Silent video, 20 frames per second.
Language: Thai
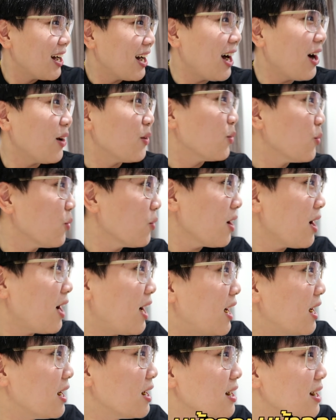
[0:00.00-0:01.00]
อ้าวหนูรู้เหรอ
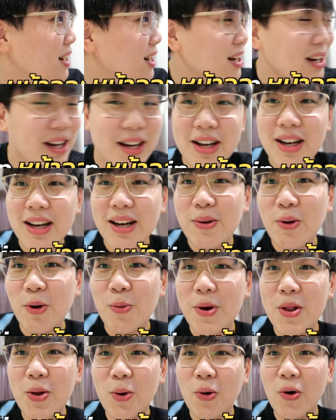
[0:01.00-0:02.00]
ผม
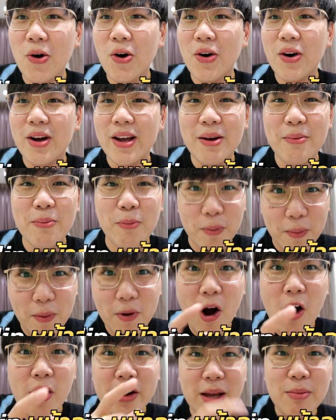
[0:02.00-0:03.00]
ไม่รู้ก
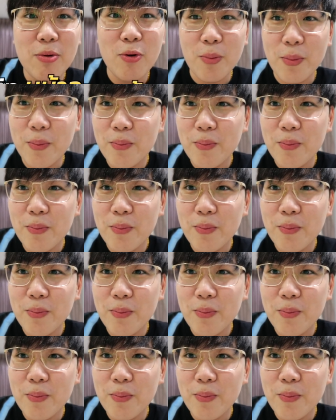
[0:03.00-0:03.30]
ล้องนี้ผม